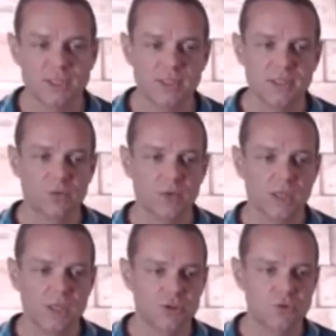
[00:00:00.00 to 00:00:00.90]
sites sur
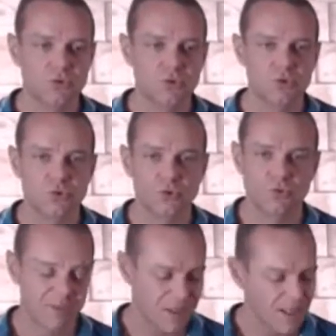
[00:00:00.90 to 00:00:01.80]
lesquels je
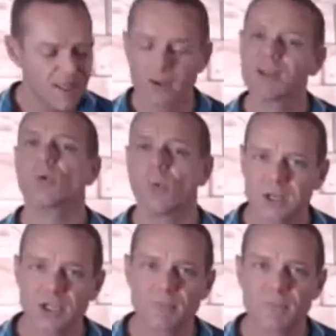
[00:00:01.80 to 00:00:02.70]
vais mais il y en a
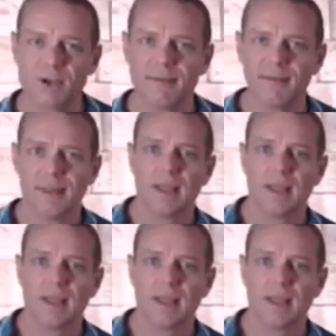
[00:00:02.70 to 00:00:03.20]
trois que j'aime bien.